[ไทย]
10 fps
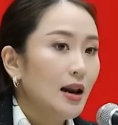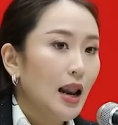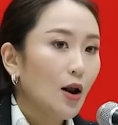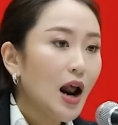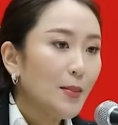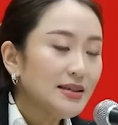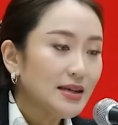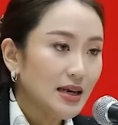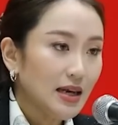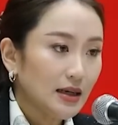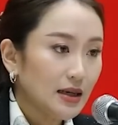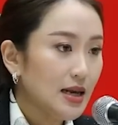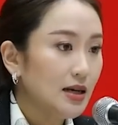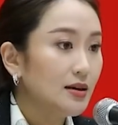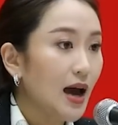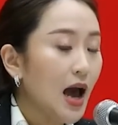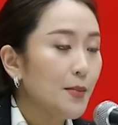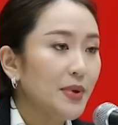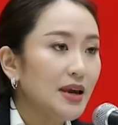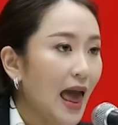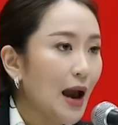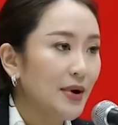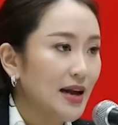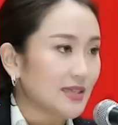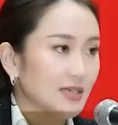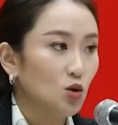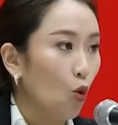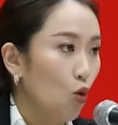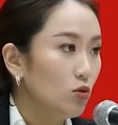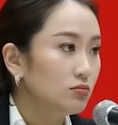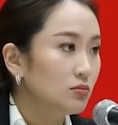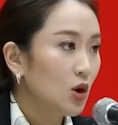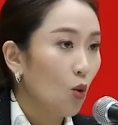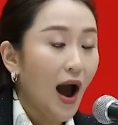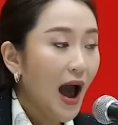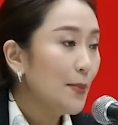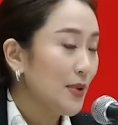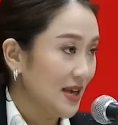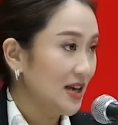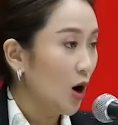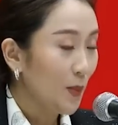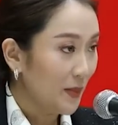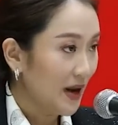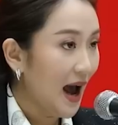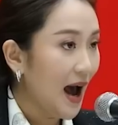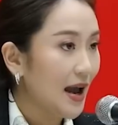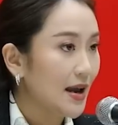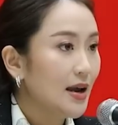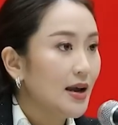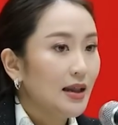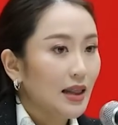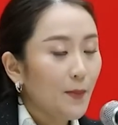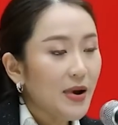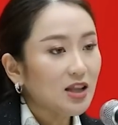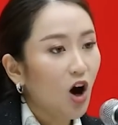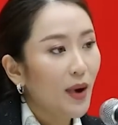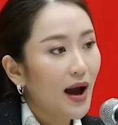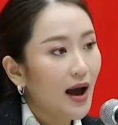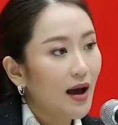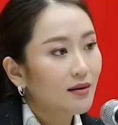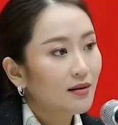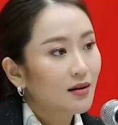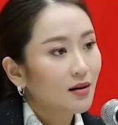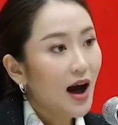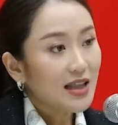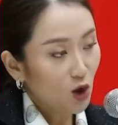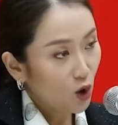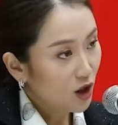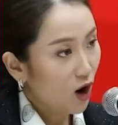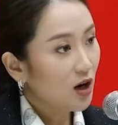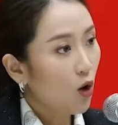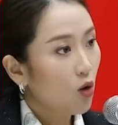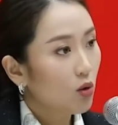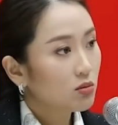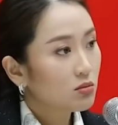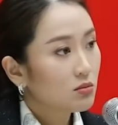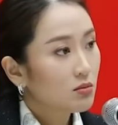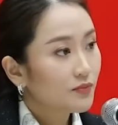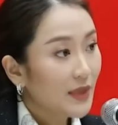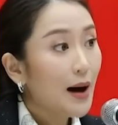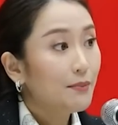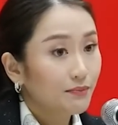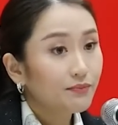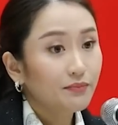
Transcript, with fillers: แล้วเราทำให้เศรษฐกิจดีขึ้นได้ปีแรกมันอาจจะสูงกว่า ห้าเปอร์เซ็นต์ ก็เป็นไปได้แล้วปีต่อมาก็อาจจะลดน้อยลงตาม